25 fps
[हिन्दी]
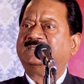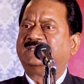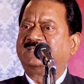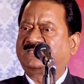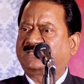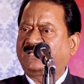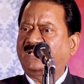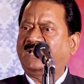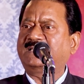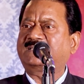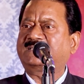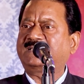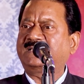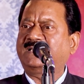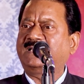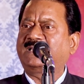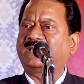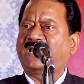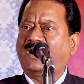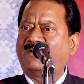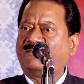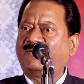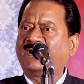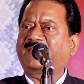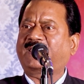जिस तरह से कि
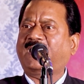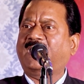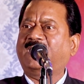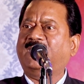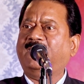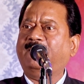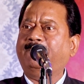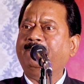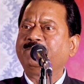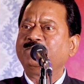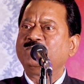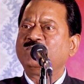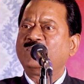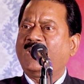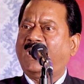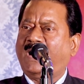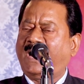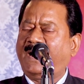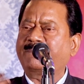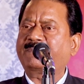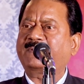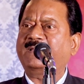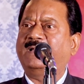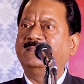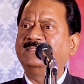रावण का
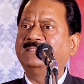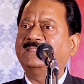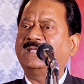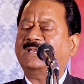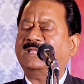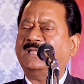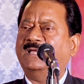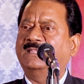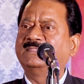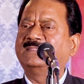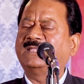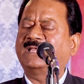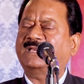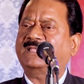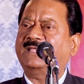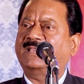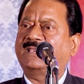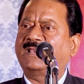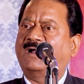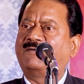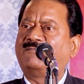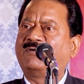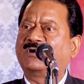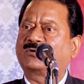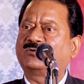आपके अंदर के अंदर के
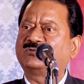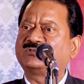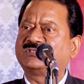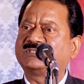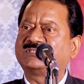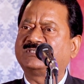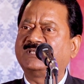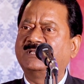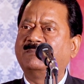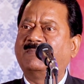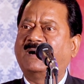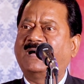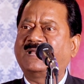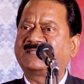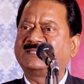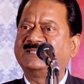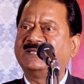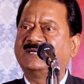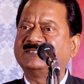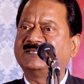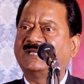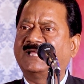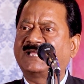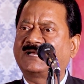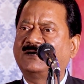रावण को जिस दिन मार
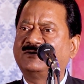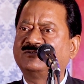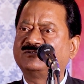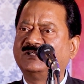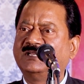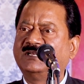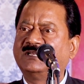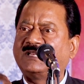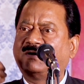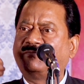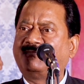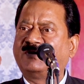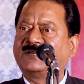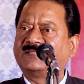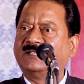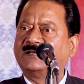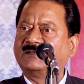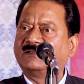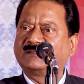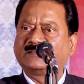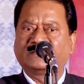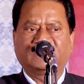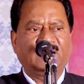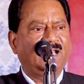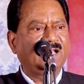दिया जाएगा उस दिन रावण
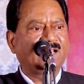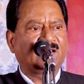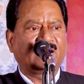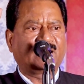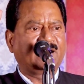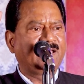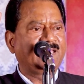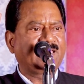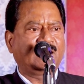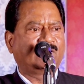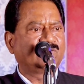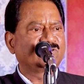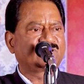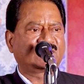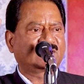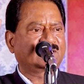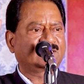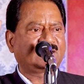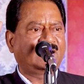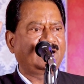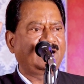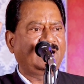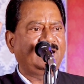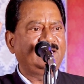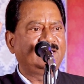दहन करने की
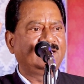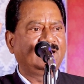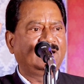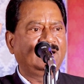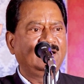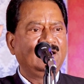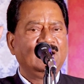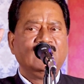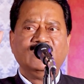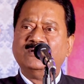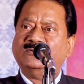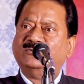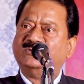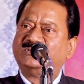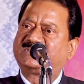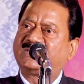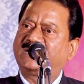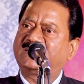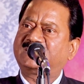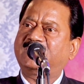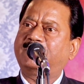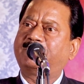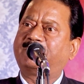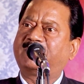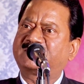आवश्यकता नहीं है उस
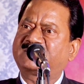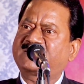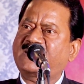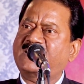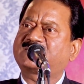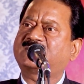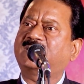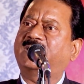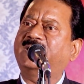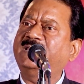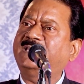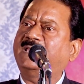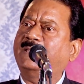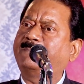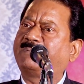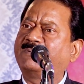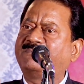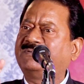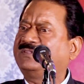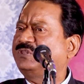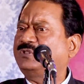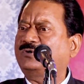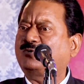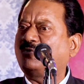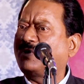तरह से भ्रष्टाचारी की
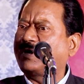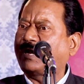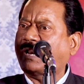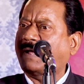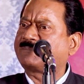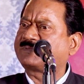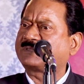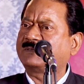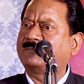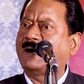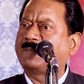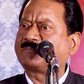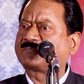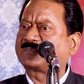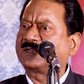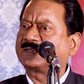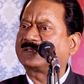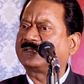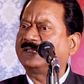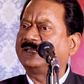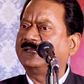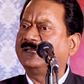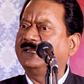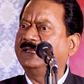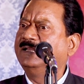प्रवृत्ति को अगर आप समाप्त कर
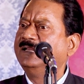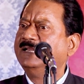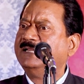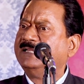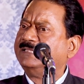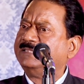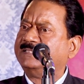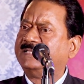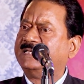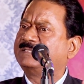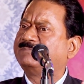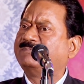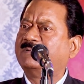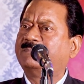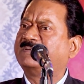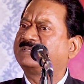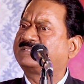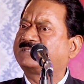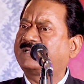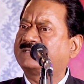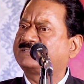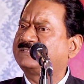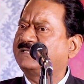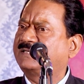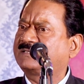देंगे देश में
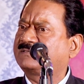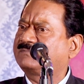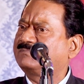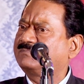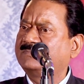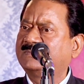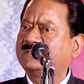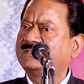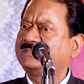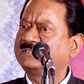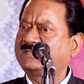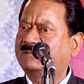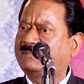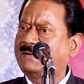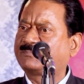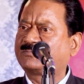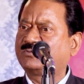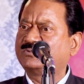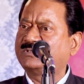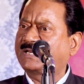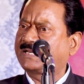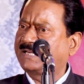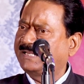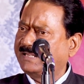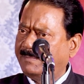भ्रष्टाचार समाप्त
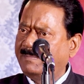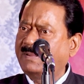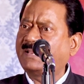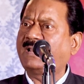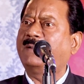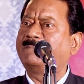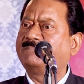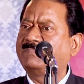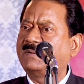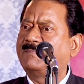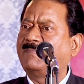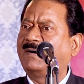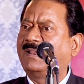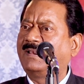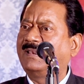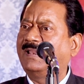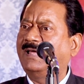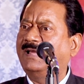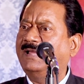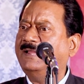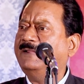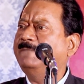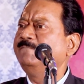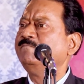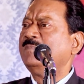हो जाएगा ये मेरा अपना
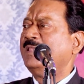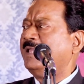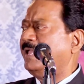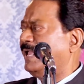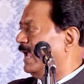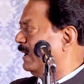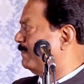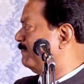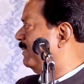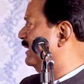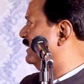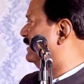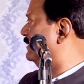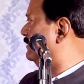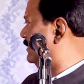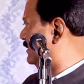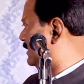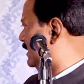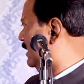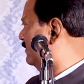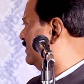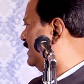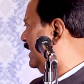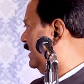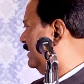मानना है एक
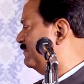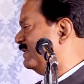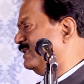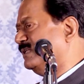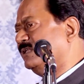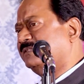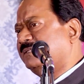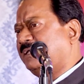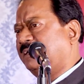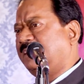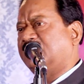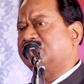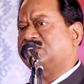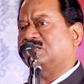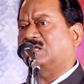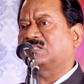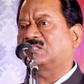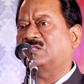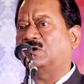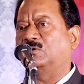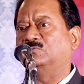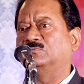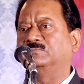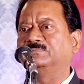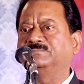कविता निवेदित करना
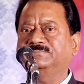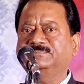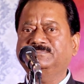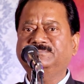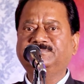चाहता हूं